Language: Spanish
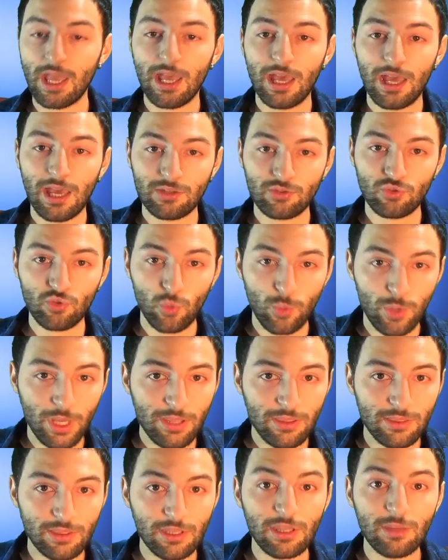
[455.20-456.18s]
A su
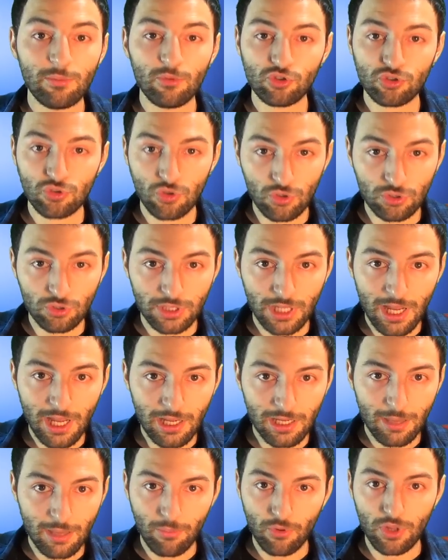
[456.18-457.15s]
vez tenemos otra
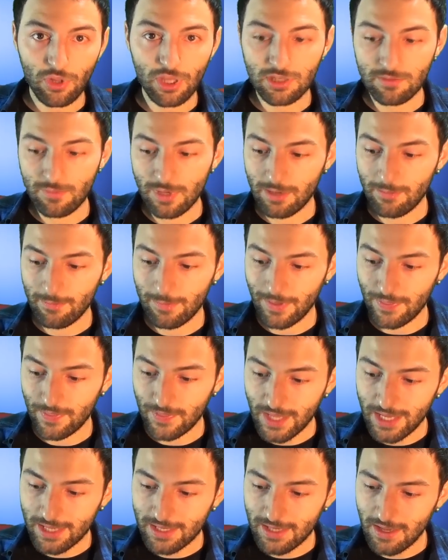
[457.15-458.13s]
que podéis ver en
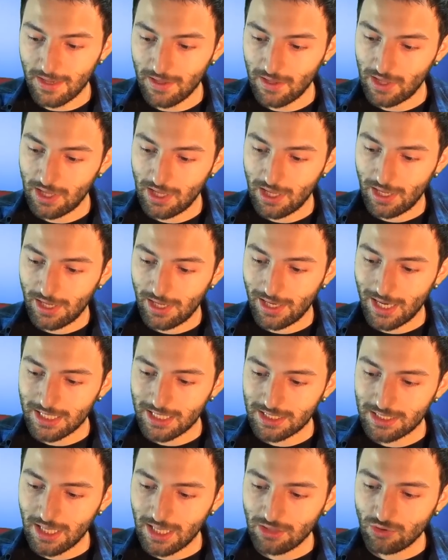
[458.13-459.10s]
pantalla, la
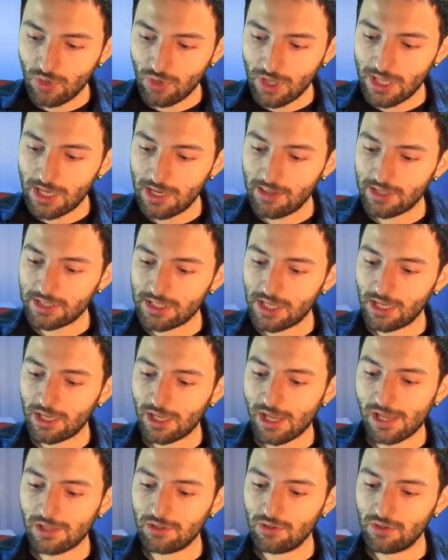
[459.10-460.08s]
estatua del
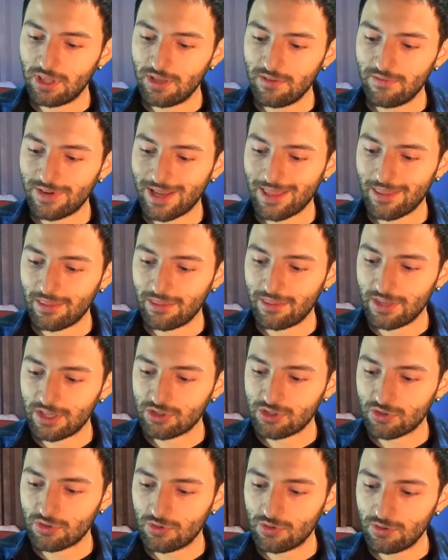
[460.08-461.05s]
desengaño de
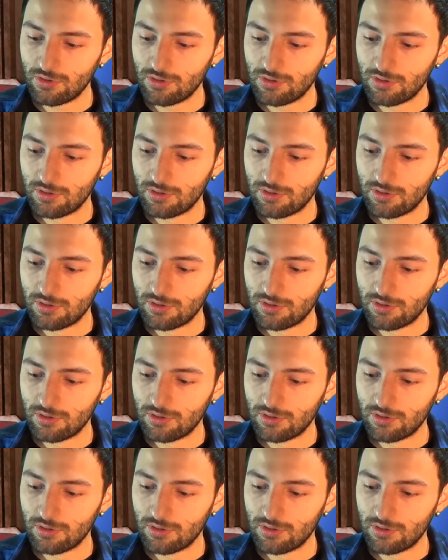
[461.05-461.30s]
Francesco